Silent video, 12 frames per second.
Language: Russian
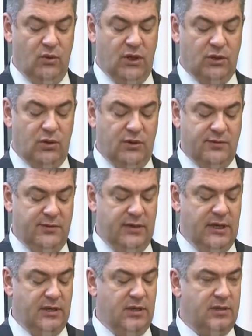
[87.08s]
которых в
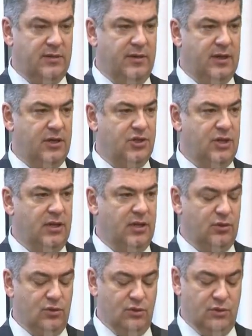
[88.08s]
свидетельстве о рождении
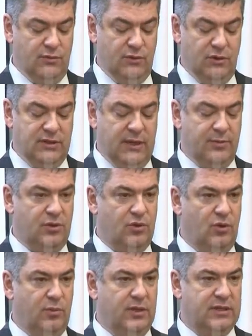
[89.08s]
отсутствует запись
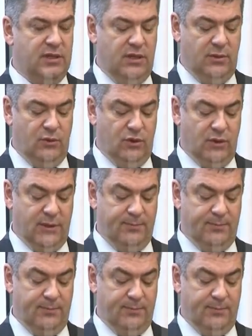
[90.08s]
об отце ребенка.